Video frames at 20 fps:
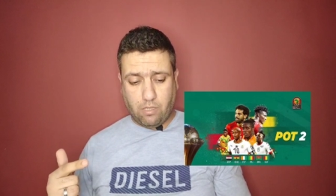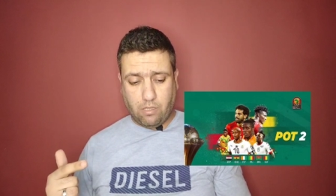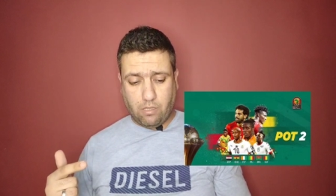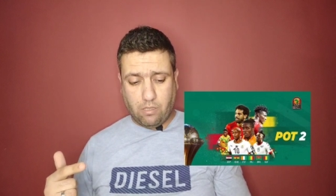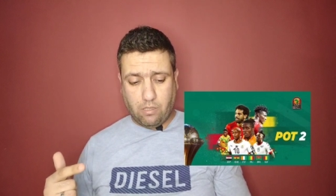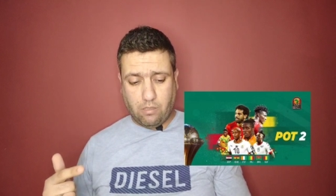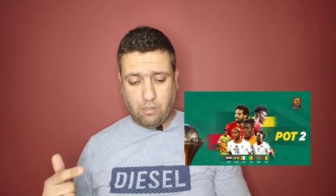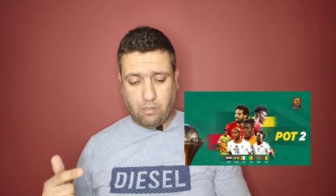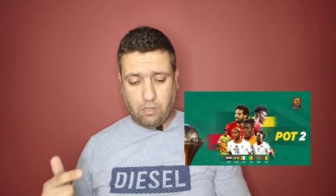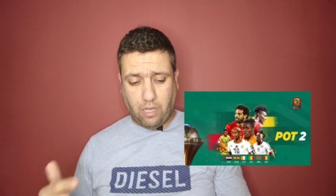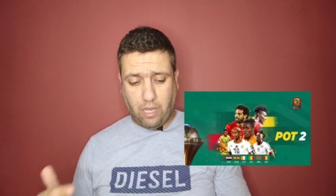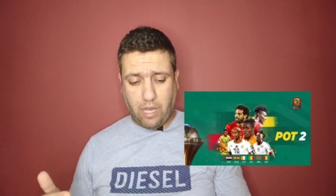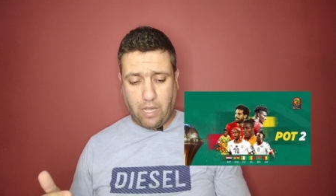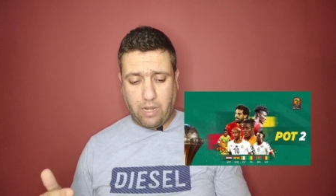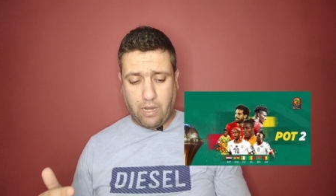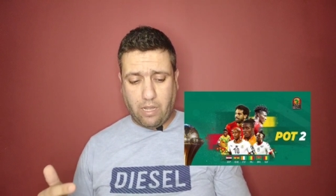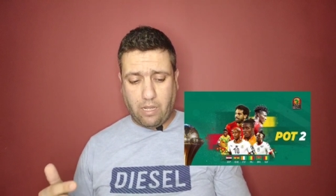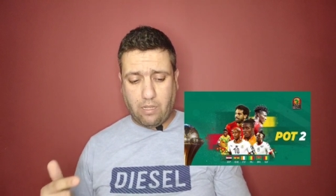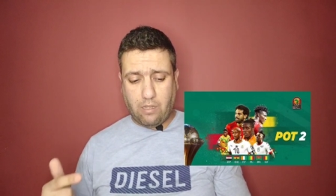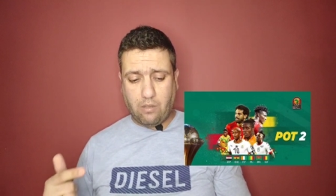آه،
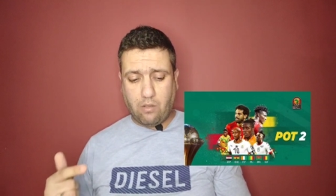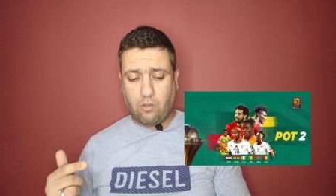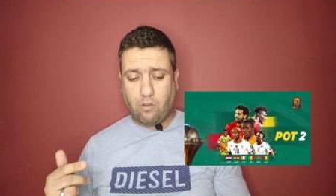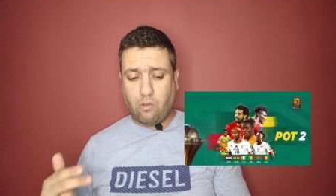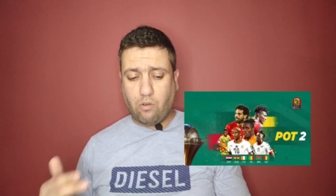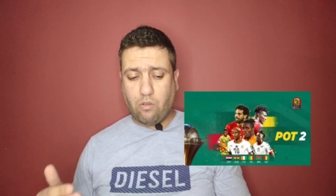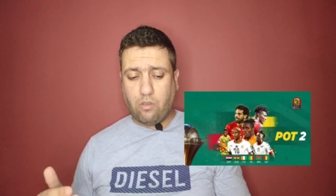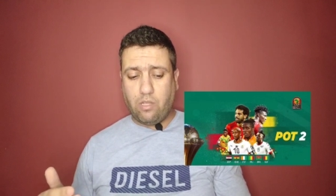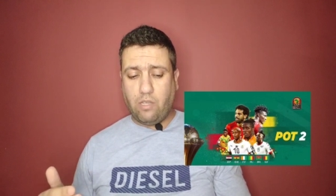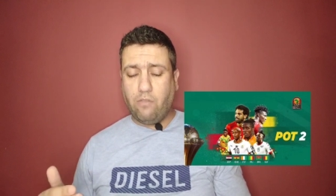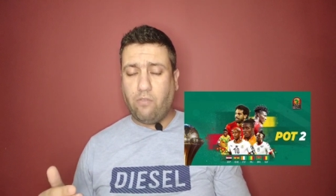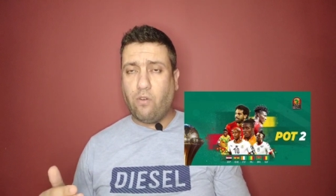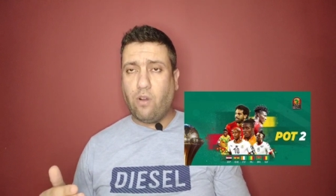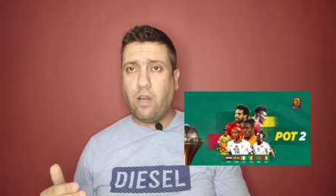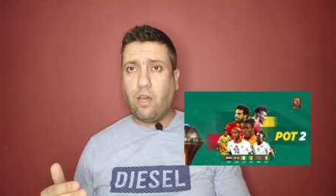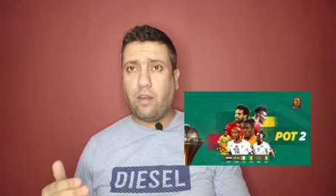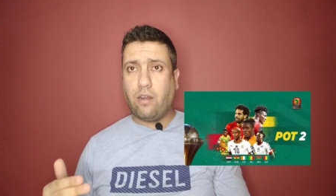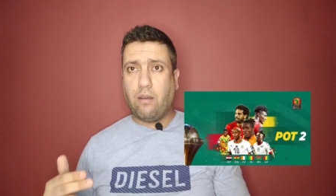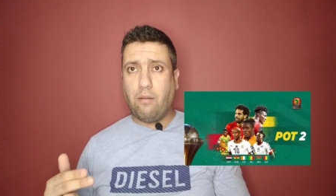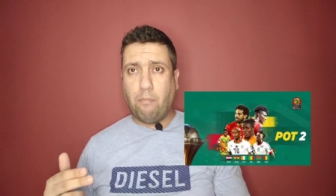غانا كوت
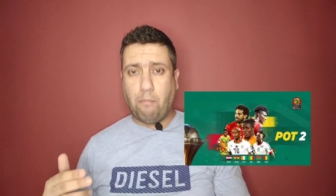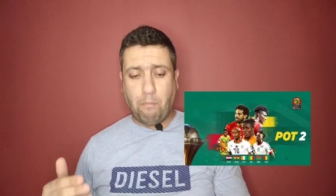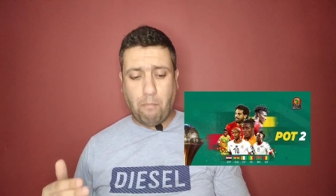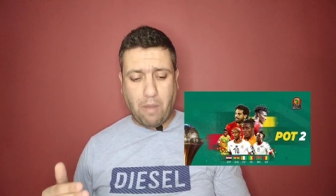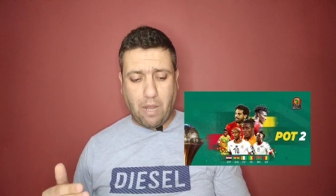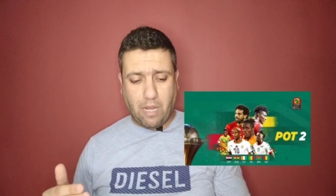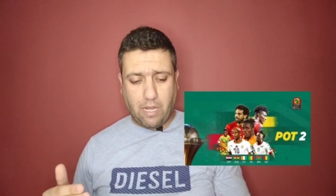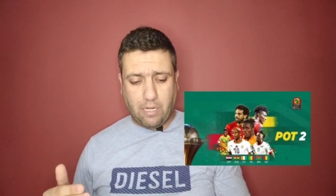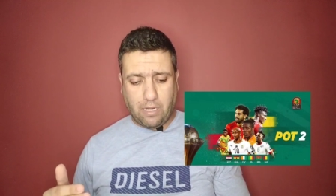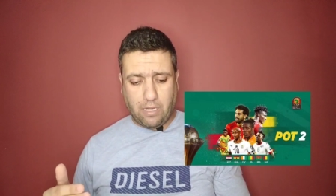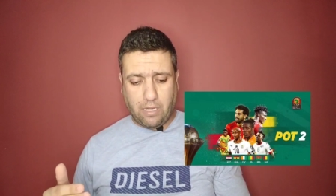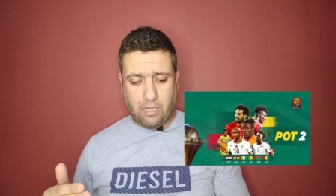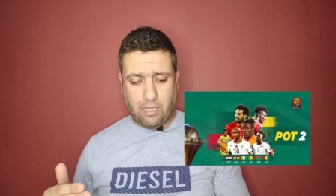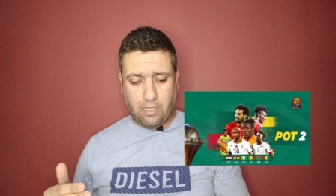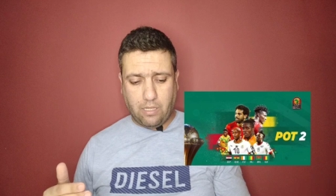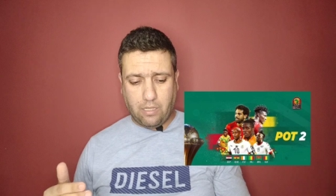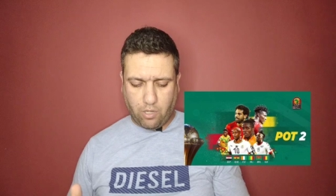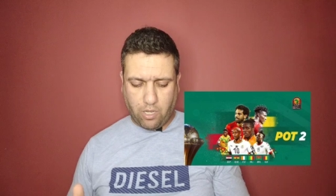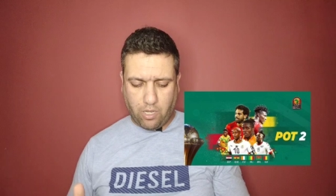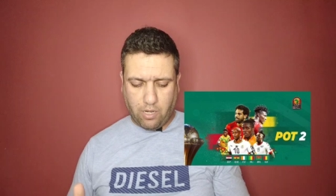ديفوار مالي
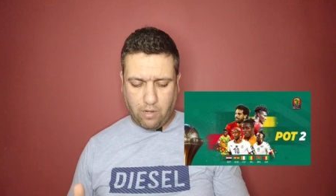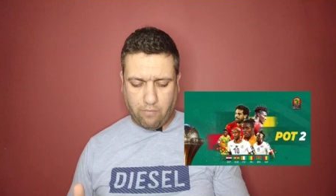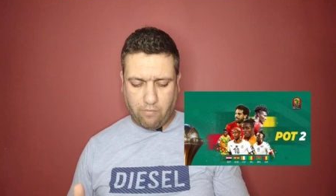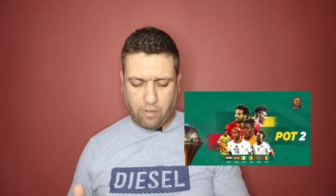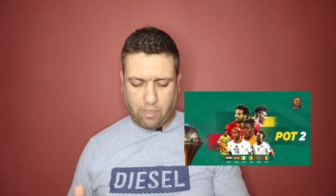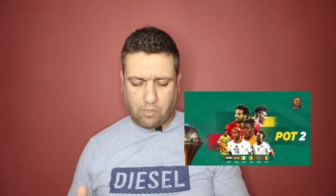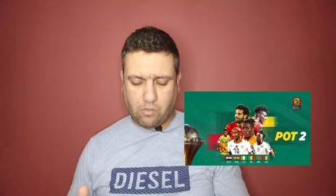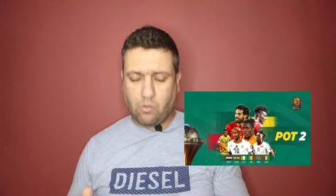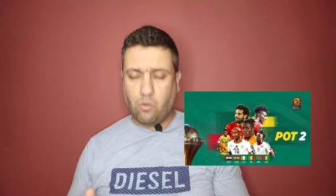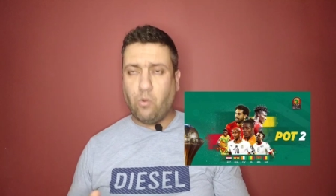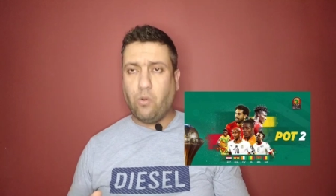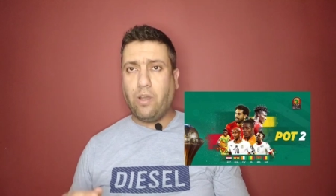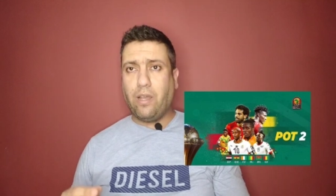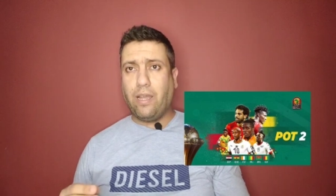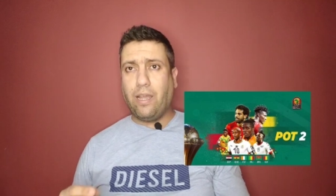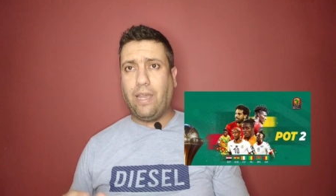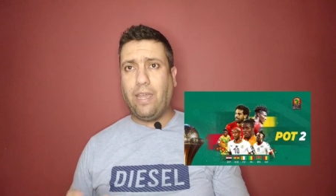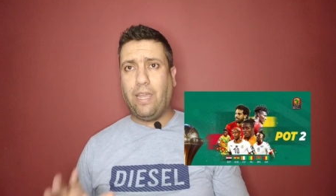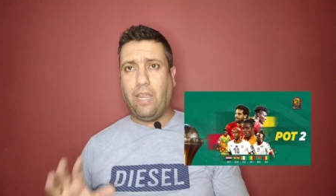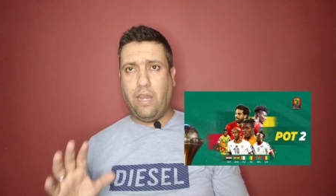بوركينا فاسو
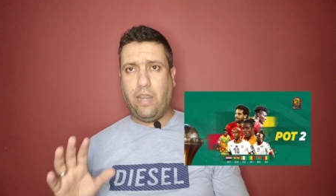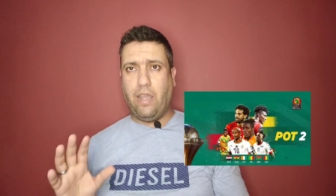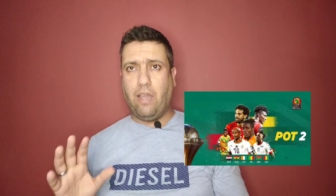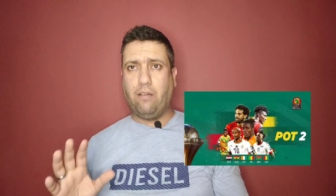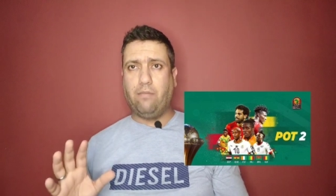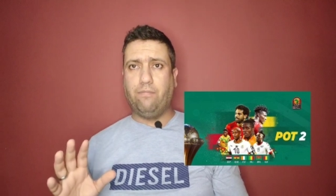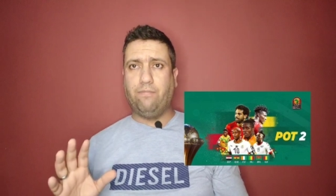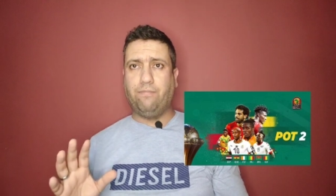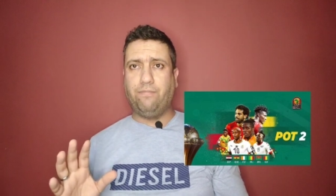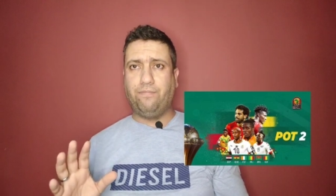غينيا